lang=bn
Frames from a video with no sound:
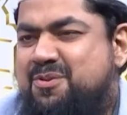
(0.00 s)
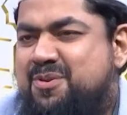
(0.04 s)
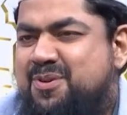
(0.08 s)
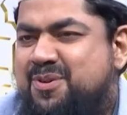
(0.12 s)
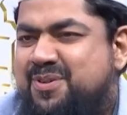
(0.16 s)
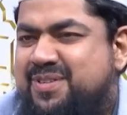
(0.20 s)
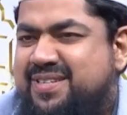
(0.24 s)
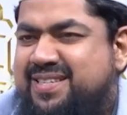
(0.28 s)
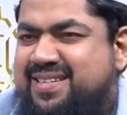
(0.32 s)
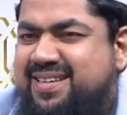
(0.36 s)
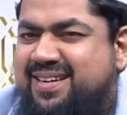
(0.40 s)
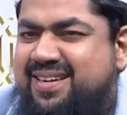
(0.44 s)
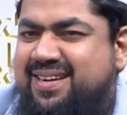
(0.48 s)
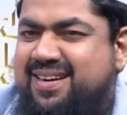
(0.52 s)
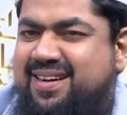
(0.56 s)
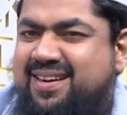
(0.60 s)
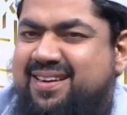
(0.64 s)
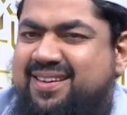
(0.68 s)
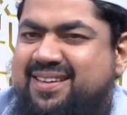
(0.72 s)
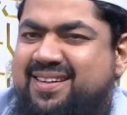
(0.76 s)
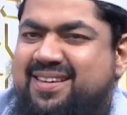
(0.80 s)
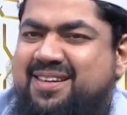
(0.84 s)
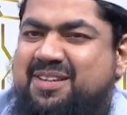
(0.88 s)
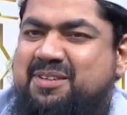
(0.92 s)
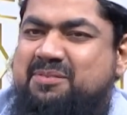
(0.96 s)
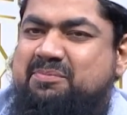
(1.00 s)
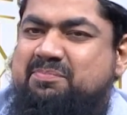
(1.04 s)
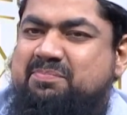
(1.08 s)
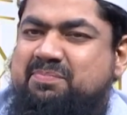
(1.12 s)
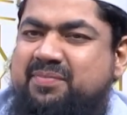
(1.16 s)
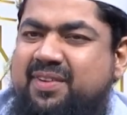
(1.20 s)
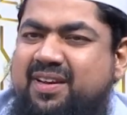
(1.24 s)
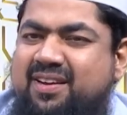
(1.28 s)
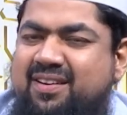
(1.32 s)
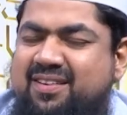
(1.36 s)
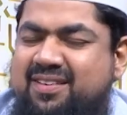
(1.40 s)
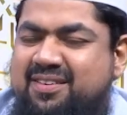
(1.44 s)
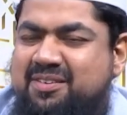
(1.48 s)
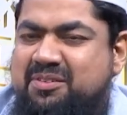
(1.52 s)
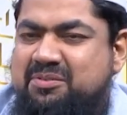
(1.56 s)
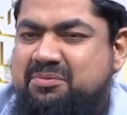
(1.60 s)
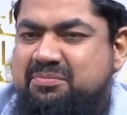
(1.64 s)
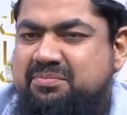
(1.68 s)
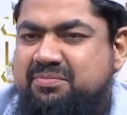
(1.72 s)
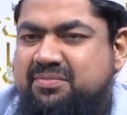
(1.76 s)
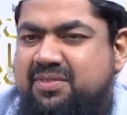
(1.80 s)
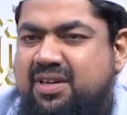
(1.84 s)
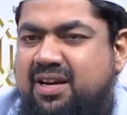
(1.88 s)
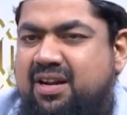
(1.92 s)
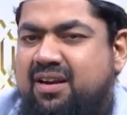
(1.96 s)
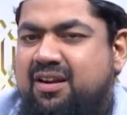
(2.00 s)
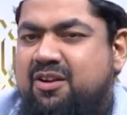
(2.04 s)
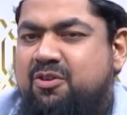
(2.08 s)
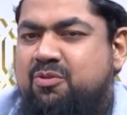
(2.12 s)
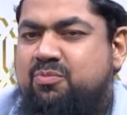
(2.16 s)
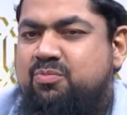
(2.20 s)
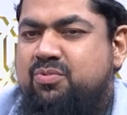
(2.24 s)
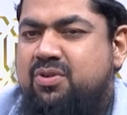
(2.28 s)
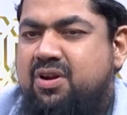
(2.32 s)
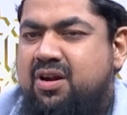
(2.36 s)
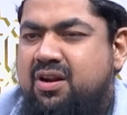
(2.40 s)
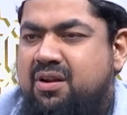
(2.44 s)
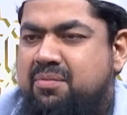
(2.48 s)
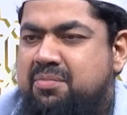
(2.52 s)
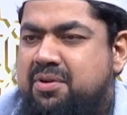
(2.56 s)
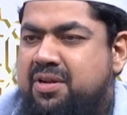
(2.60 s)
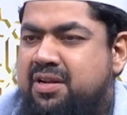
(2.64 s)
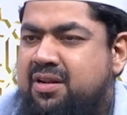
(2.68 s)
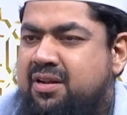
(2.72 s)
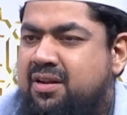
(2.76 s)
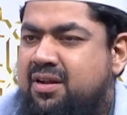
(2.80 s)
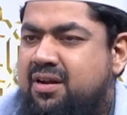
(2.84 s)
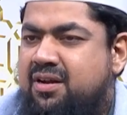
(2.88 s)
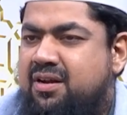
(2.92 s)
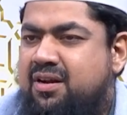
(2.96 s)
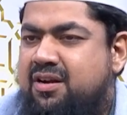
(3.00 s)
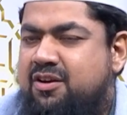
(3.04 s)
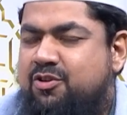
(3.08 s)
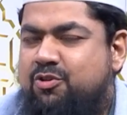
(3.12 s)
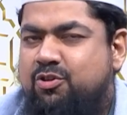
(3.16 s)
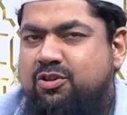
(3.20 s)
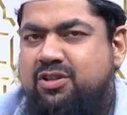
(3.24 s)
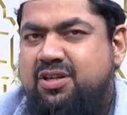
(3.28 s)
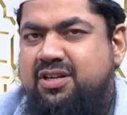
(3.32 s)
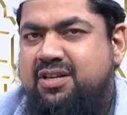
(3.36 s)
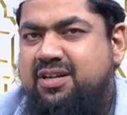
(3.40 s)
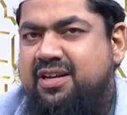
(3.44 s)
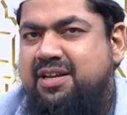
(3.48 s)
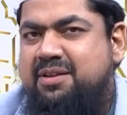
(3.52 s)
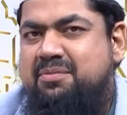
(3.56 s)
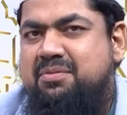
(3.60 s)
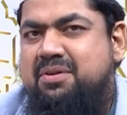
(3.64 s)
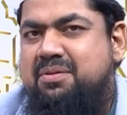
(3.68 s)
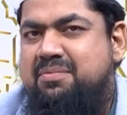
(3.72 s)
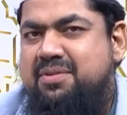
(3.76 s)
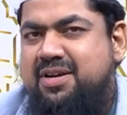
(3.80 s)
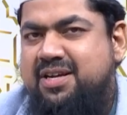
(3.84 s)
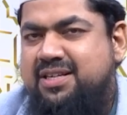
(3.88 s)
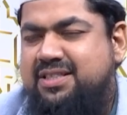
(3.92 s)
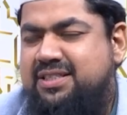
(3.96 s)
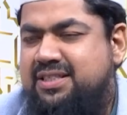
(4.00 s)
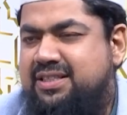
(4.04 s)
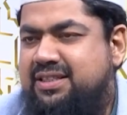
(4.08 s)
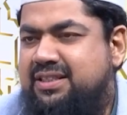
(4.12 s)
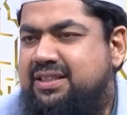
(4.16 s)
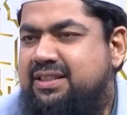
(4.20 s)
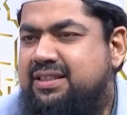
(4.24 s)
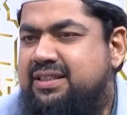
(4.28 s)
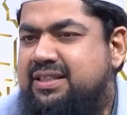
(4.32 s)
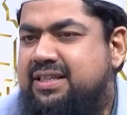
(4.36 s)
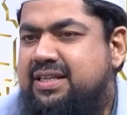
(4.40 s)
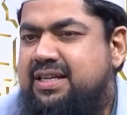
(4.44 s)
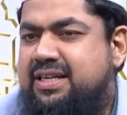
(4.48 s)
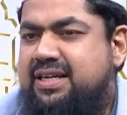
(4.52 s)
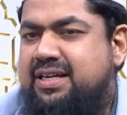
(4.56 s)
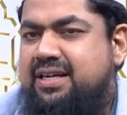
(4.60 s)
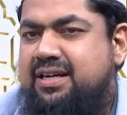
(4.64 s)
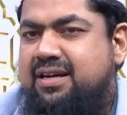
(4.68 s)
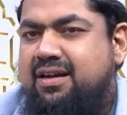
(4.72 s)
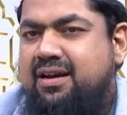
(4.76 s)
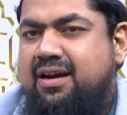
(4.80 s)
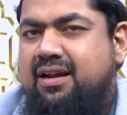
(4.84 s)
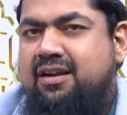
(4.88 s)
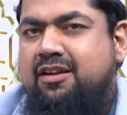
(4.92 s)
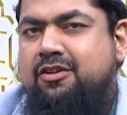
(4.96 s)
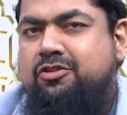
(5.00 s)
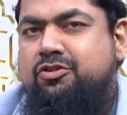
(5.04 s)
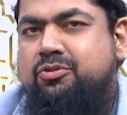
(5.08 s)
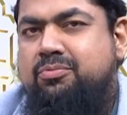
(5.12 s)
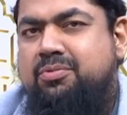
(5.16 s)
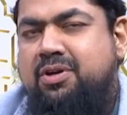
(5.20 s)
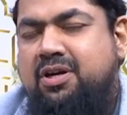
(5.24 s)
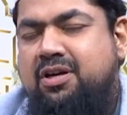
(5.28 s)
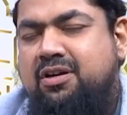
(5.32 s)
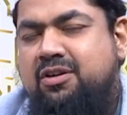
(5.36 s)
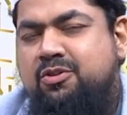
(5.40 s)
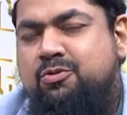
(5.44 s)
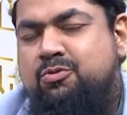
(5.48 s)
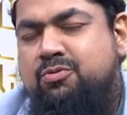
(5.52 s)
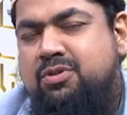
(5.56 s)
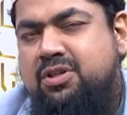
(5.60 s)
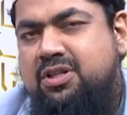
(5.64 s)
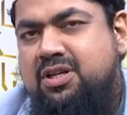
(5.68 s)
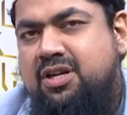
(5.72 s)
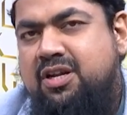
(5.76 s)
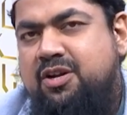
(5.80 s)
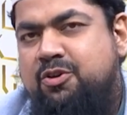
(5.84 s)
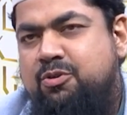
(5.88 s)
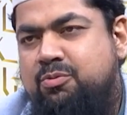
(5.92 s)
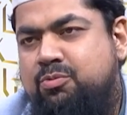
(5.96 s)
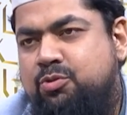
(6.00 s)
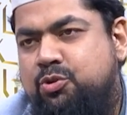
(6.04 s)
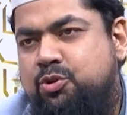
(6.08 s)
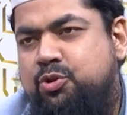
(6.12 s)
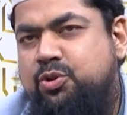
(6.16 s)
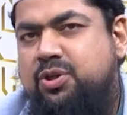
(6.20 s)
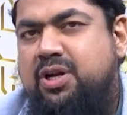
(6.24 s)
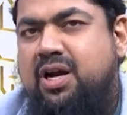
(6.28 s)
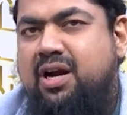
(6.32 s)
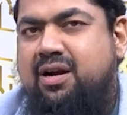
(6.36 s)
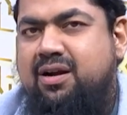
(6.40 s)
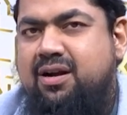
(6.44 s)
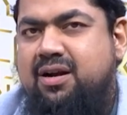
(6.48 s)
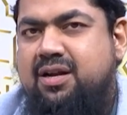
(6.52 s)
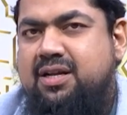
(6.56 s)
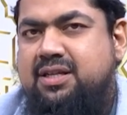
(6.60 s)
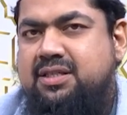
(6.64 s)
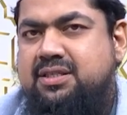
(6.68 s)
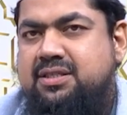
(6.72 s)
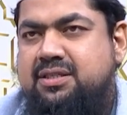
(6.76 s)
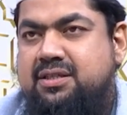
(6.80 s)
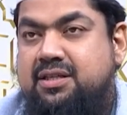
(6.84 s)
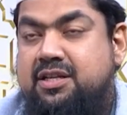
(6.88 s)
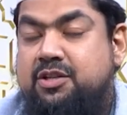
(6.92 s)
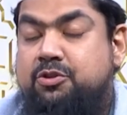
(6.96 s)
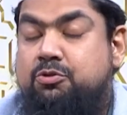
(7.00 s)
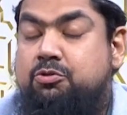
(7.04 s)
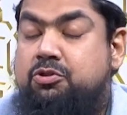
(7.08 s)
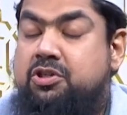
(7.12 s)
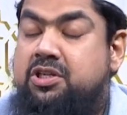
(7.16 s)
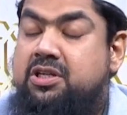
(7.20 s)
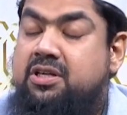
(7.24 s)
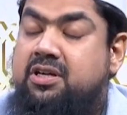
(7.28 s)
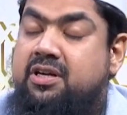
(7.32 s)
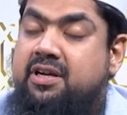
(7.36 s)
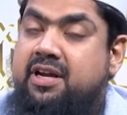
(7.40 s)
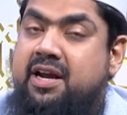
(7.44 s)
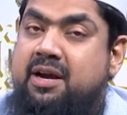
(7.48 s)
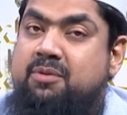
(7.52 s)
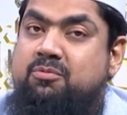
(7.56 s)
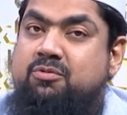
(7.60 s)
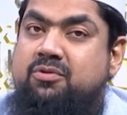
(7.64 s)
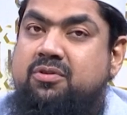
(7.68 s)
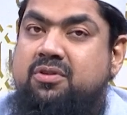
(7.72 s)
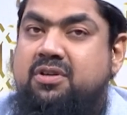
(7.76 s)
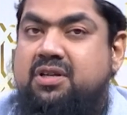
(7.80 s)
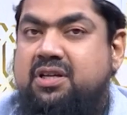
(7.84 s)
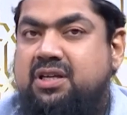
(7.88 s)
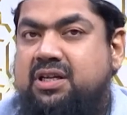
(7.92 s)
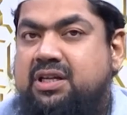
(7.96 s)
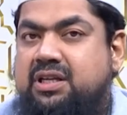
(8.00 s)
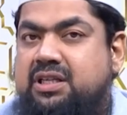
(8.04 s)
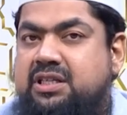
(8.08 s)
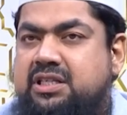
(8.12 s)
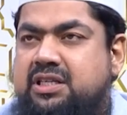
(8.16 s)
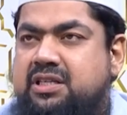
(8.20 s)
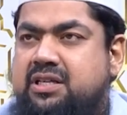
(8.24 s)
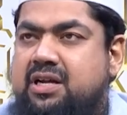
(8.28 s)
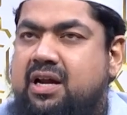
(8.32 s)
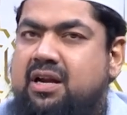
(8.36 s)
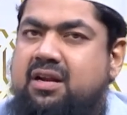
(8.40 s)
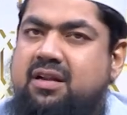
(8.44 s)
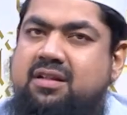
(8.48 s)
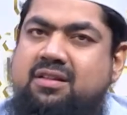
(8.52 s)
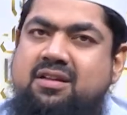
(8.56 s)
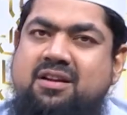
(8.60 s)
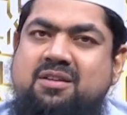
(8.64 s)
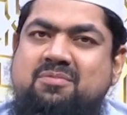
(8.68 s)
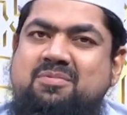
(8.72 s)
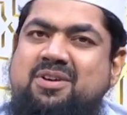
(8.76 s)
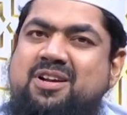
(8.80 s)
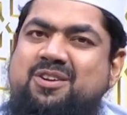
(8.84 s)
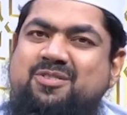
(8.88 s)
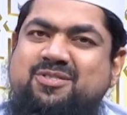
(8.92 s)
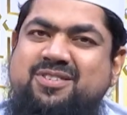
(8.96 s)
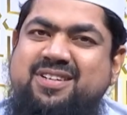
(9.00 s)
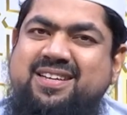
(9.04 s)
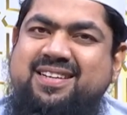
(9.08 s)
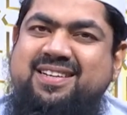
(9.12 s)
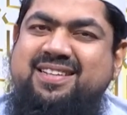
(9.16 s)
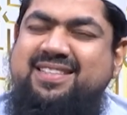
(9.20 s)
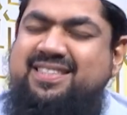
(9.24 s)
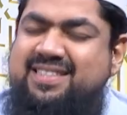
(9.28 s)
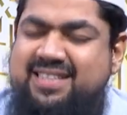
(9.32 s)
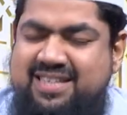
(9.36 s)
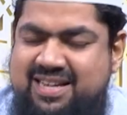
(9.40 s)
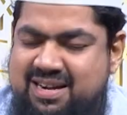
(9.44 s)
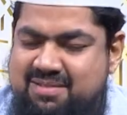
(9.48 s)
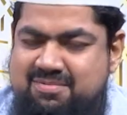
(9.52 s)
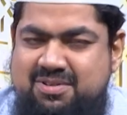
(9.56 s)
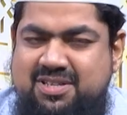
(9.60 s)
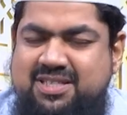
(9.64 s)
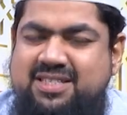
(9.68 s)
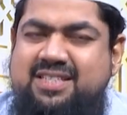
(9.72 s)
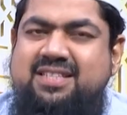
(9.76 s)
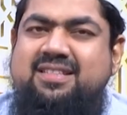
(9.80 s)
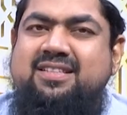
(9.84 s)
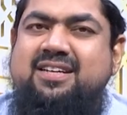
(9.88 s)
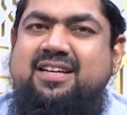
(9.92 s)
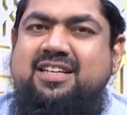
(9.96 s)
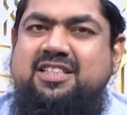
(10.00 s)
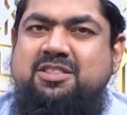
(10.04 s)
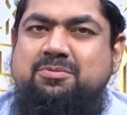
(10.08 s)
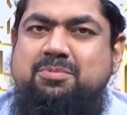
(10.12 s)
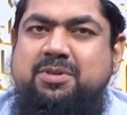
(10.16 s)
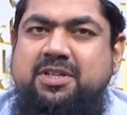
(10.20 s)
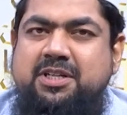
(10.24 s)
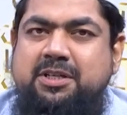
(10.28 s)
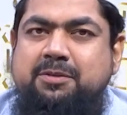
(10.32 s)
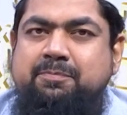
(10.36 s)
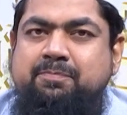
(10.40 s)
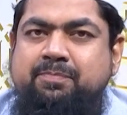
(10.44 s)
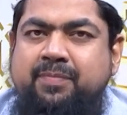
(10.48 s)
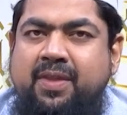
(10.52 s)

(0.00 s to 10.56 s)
হলো যে আর কি আল্লাহ রবুল আলমীর নিরাকার কথাটা এইভাবে আসেনি আল্লাহ সুবাহান হুয়া তালার অবশ্যই আকার আছে কিন্তু সেটা কেমন কি সেটা আল্লাহ তালা ভালো জানেন সেটা আমার চিন্তা আসবে না